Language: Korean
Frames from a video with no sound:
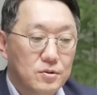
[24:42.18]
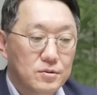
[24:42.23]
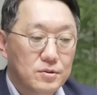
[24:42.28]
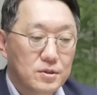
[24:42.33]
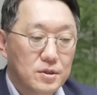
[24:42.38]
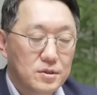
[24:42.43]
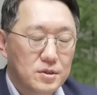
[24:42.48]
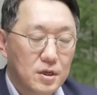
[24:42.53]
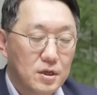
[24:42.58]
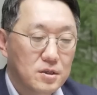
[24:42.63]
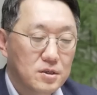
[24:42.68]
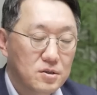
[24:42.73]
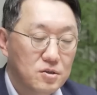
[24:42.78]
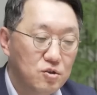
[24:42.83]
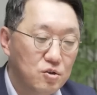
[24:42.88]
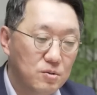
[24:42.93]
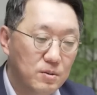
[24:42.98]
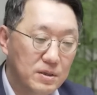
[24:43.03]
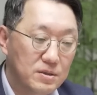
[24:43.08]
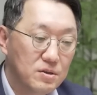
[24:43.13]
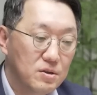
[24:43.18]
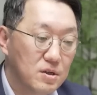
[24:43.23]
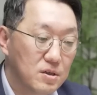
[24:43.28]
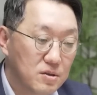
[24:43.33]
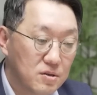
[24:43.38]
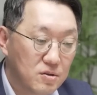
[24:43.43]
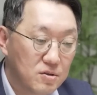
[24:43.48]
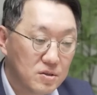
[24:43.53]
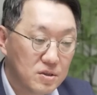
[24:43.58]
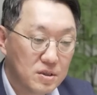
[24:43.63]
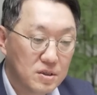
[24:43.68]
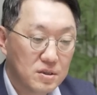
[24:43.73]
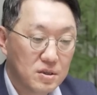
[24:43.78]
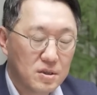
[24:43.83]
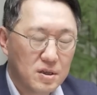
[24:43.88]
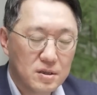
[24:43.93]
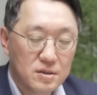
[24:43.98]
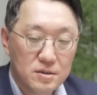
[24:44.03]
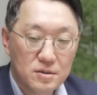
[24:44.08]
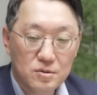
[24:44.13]
어, 이제 제가 스스로 반성하는 건 이제
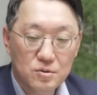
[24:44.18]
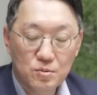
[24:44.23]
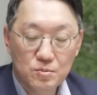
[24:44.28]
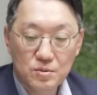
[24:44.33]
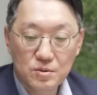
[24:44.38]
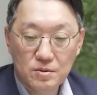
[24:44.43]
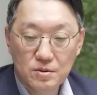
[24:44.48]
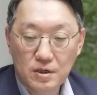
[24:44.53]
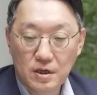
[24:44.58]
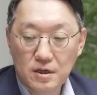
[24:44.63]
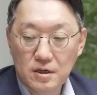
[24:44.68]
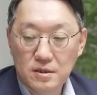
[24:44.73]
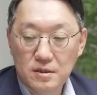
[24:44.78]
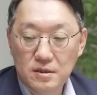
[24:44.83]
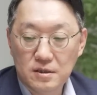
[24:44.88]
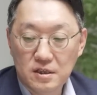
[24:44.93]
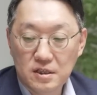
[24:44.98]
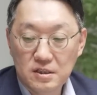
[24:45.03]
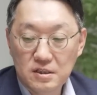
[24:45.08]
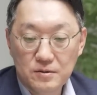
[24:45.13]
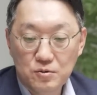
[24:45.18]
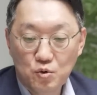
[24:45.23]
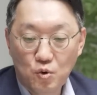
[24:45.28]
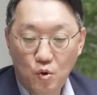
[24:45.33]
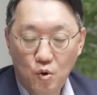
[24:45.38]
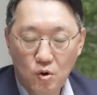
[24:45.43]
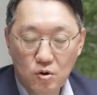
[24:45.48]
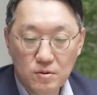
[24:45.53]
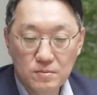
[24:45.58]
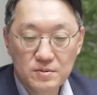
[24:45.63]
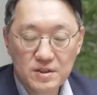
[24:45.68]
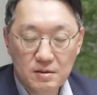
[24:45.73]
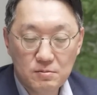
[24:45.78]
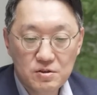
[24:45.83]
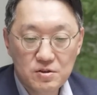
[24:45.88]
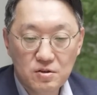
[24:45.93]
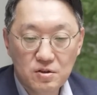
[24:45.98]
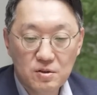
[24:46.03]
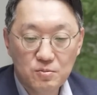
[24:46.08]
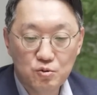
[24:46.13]
제가 좀 약간 조금
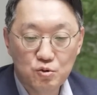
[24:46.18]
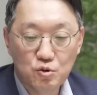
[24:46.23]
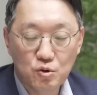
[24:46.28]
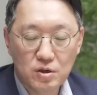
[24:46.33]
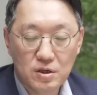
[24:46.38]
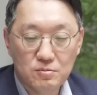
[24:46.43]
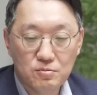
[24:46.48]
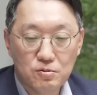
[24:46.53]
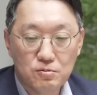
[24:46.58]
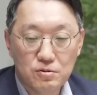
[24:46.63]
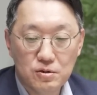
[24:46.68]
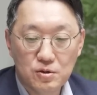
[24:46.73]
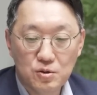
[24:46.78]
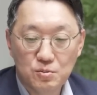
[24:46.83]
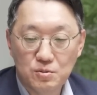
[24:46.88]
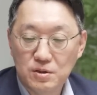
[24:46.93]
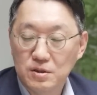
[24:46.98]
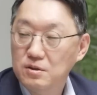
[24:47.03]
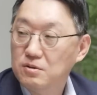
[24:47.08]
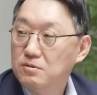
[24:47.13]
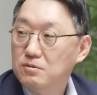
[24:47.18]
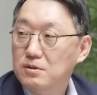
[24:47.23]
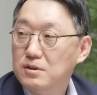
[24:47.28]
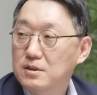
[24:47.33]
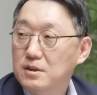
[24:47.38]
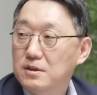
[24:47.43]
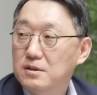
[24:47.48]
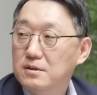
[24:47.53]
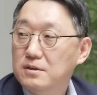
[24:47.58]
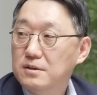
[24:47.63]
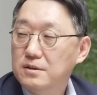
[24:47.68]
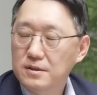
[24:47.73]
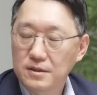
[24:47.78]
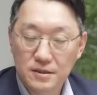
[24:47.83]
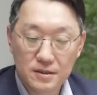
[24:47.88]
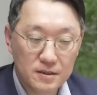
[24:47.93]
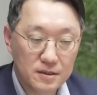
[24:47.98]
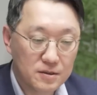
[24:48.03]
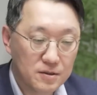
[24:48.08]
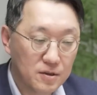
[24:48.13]
참을성이 부족한 부분이 좀 있던 것 같아요.
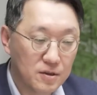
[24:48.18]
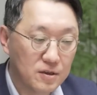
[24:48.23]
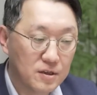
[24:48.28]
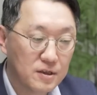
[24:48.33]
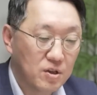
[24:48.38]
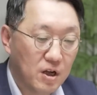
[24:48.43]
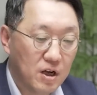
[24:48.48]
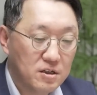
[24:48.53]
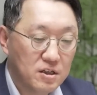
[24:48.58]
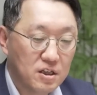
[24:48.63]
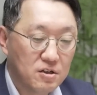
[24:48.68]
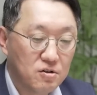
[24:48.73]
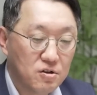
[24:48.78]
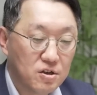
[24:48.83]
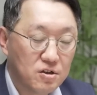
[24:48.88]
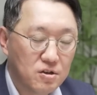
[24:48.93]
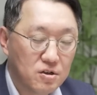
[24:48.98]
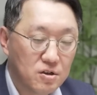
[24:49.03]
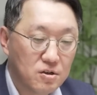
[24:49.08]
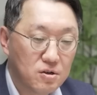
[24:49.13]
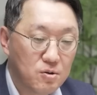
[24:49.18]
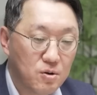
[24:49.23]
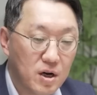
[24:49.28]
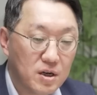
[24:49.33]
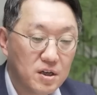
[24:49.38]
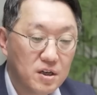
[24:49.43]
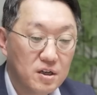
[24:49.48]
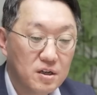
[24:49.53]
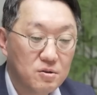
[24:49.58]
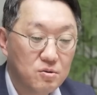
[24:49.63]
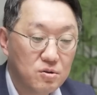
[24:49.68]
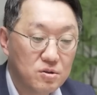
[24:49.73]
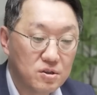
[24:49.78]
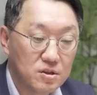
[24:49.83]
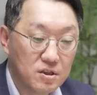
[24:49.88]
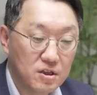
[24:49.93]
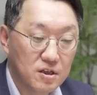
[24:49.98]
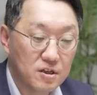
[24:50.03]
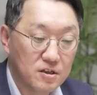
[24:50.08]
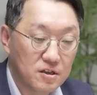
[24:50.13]
네, 그래서 나는 이거 이거 이거를 확인하고
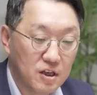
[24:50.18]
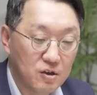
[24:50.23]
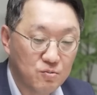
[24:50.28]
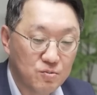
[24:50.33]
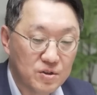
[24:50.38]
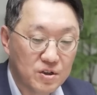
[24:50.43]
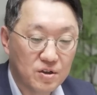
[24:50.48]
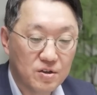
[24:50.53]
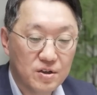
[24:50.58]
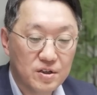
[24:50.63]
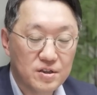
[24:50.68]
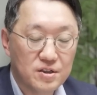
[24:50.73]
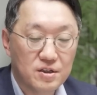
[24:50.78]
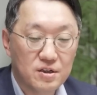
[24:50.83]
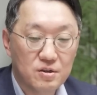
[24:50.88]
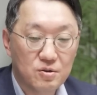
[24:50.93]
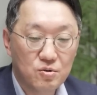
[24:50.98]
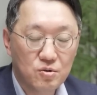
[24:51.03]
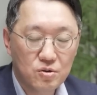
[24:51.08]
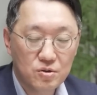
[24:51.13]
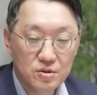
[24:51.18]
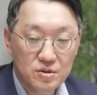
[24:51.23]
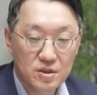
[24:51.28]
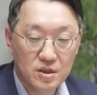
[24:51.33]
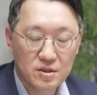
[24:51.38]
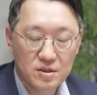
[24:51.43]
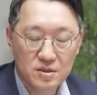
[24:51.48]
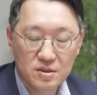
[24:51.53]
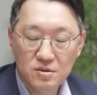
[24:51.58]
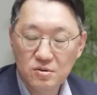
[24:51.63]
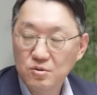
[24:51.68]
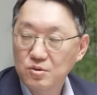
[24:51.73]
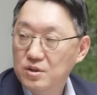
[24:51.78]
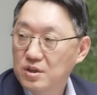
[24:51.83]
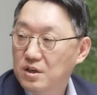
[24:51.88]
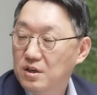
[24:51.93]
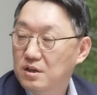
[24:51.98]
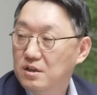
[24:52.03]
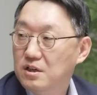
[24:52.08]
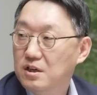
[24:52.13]
그때 이렇게 움직여야지라고 제 스스로
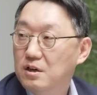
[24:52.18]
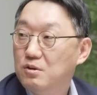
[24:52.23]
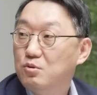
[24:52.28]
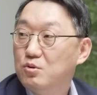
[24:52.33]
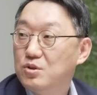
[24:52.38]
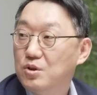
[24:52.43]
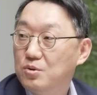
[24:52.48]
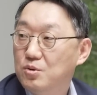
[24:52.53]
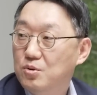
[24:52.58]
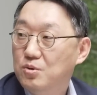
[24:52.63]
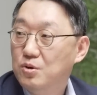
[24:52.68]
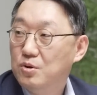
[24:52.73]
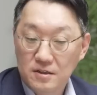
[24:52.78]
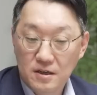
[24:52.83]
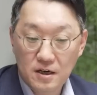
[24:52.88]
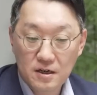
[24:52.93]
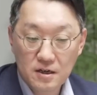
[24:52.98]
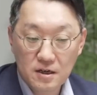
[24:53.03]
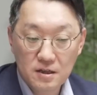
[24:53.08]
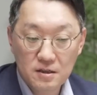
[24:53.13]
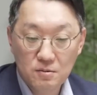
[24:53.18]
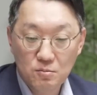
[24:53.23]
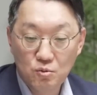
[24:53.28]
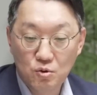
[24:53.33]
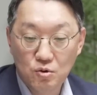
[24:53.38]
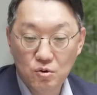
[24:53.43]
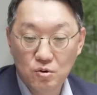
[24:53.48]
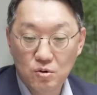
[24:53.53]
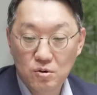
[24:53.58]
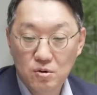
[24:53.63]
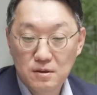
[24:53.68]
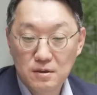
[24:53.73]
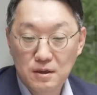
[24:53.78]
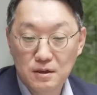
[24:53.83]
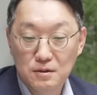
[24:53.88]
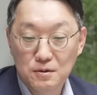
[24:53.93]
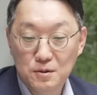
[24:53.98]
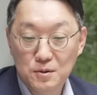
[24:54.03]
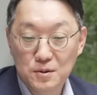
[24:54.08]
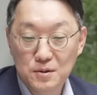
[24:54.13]
생각을 하고서도 약간 뭐
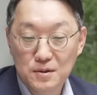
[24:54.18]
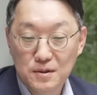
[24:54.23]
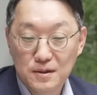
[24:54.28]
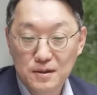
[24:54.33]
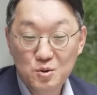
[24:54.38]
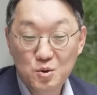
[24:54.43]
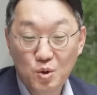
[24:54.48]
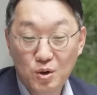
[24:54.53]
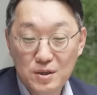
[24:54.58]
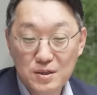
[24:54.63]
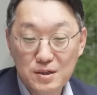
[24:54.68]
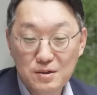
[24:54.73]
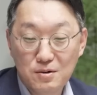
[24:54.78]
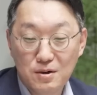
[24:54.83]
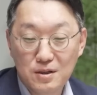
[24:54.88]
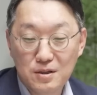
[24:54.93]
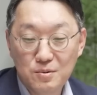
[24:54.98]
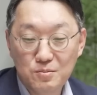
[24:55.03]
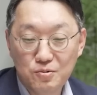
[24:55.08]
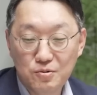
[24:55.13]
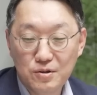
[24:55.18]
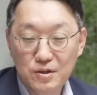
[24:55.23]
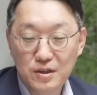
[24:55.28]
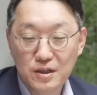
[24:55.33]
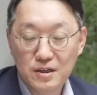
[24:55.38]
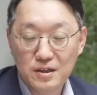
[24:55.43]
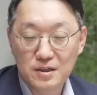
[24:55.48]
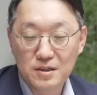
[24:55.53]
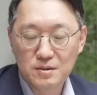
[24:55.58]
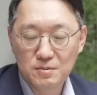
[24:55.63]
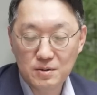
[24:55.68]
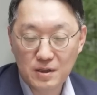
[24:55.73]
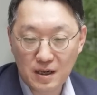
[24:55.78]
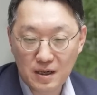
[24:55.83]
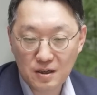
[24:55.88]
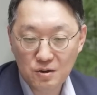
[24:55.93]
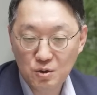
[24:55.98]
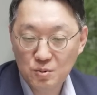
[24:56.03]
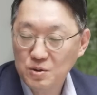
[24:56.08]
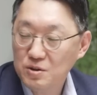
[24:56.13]
예를 들어서 어, 좋아질 것 같은 분위기가 있으면
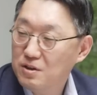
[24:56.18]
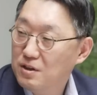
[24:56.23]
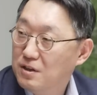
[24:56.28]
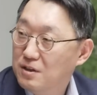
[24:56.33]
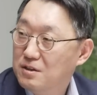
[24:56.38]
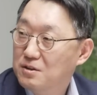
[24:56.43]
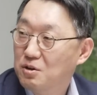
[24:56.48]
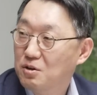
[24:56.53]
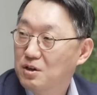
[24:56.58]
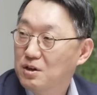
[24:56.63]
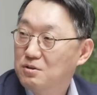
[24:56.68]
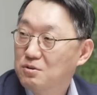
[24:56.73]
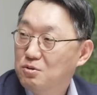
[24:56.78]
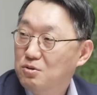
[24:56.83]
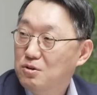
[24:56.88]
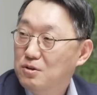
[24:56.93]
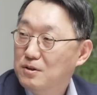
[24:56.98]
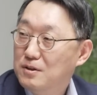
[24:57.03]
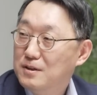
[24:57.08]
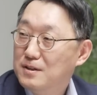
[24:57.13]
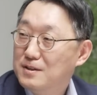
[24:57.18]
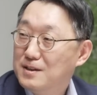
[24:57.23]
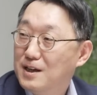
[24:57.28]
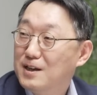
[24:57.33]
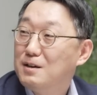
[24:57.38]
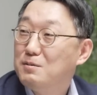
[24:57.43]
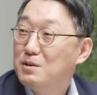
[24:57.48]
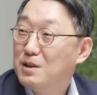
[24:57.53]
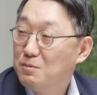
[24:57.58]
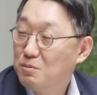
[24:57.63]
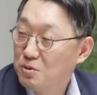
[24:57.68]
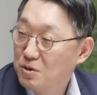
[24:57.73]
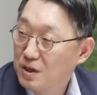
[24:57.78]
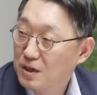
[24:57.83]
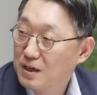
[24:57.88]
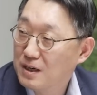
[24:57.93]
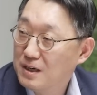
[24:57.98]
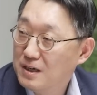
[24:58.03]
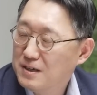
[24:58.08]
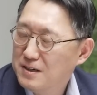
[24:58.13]
약간 휩쓸리는 경향도 아... 사람이다 보니까